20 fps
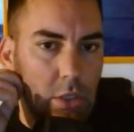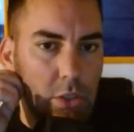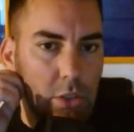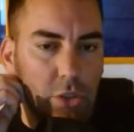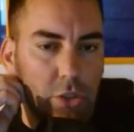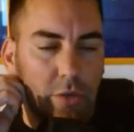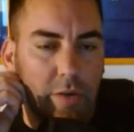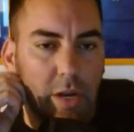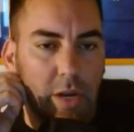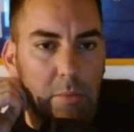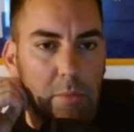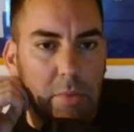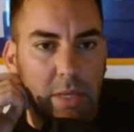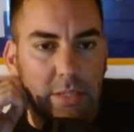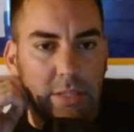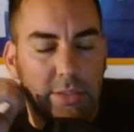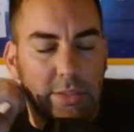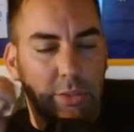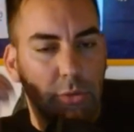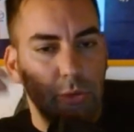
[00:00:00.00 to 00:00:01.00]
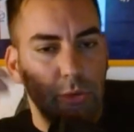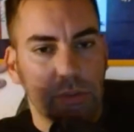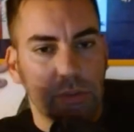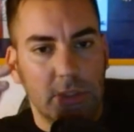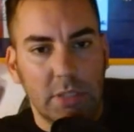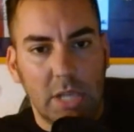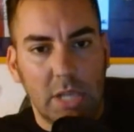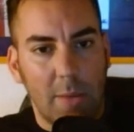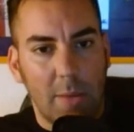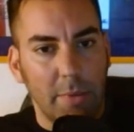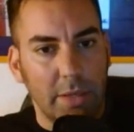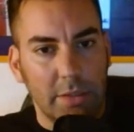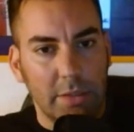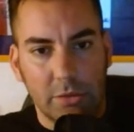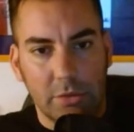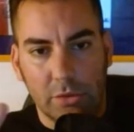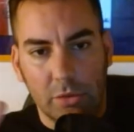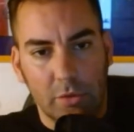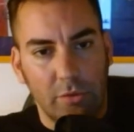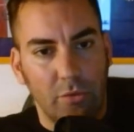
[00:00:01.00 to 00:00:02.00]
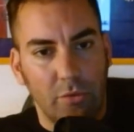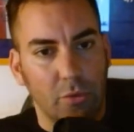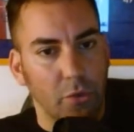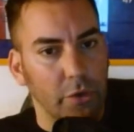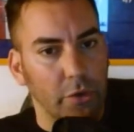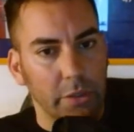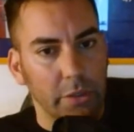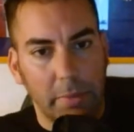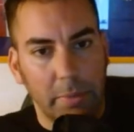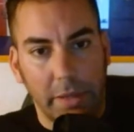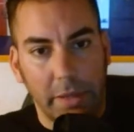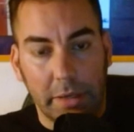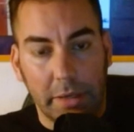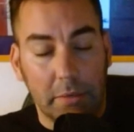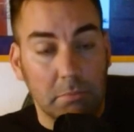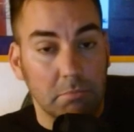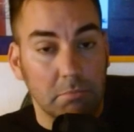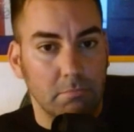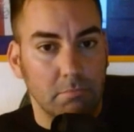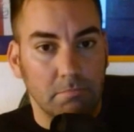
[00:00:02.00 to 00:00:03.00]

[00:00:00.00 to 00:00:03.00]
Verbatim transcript: Dovrebbe essere uno stiramento fuori per,